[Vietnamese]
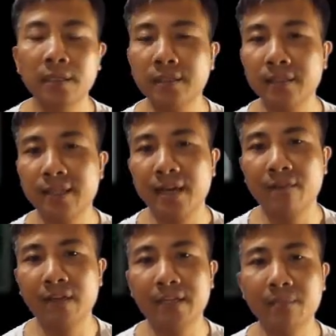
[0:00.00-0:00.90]
Ở nước
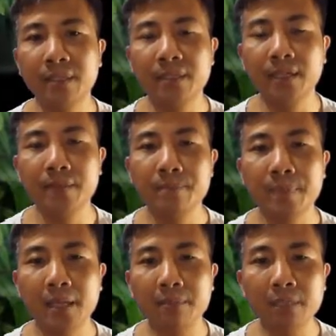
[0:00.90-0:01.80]
ta vài năm gần đây,
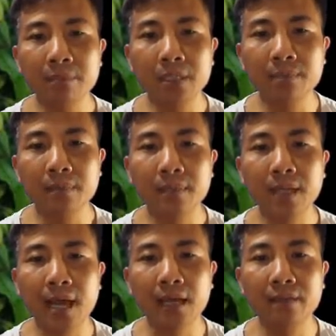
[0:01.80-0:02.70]
cây bình bịp
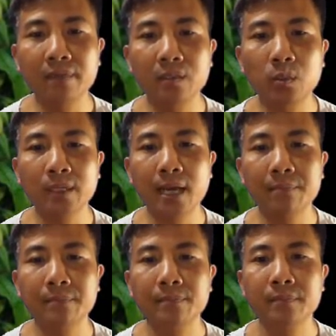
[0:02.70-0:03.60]
là cái vị thuốc
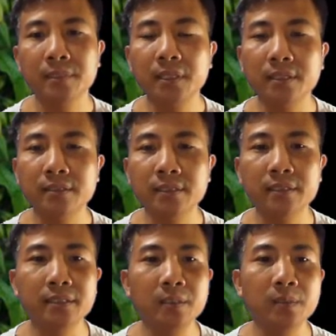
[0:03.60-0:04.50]
nam được
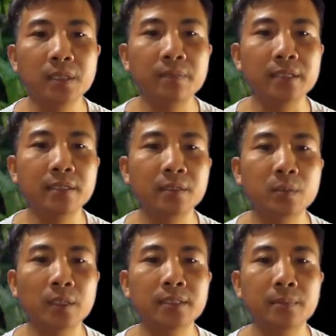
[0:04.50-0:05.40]
rất nhiều người bệnh nhân
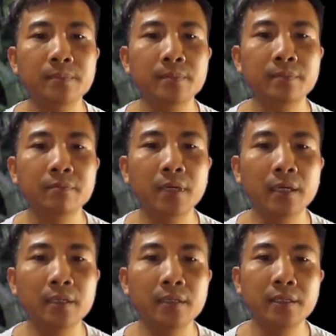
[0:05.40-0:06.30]
quan tâm
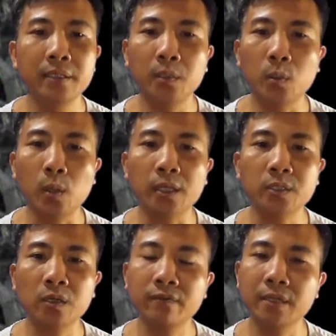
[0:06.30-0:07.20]
bởi hiệu quả
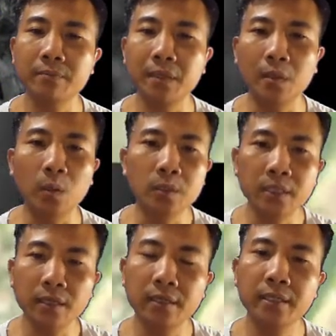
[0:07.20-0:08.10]
trong việc mà hỗ
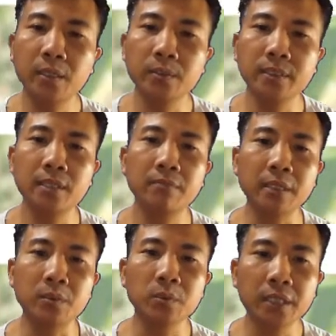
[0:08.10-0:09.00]
trợ điều trị
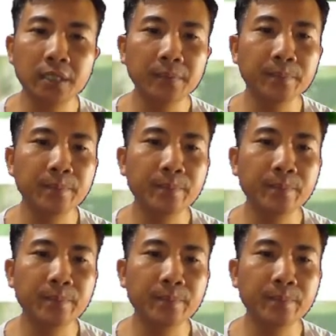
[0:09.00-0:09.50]
bệnh ung thư.